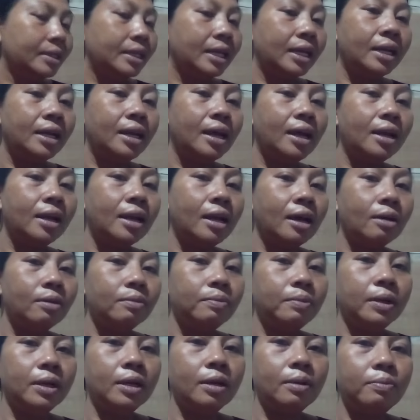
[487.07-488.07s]
anak-anak
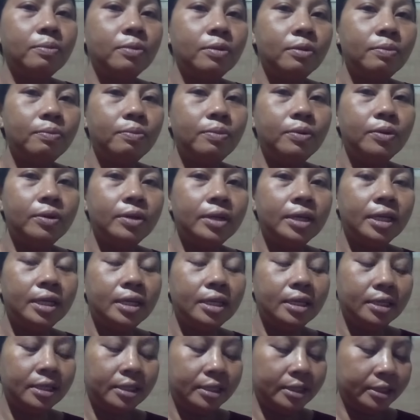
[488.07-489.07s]
pada bubuk ya.
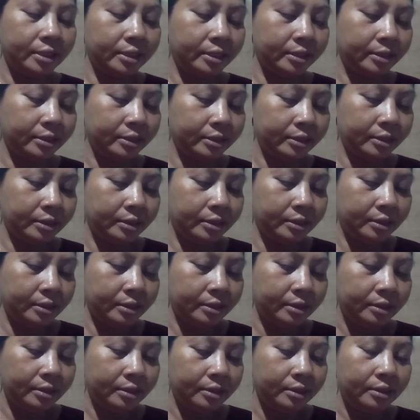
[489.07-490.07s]

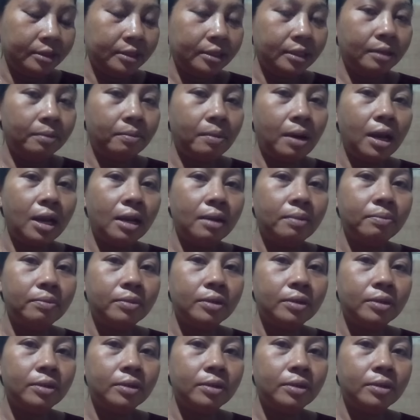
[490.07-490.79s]
nek malam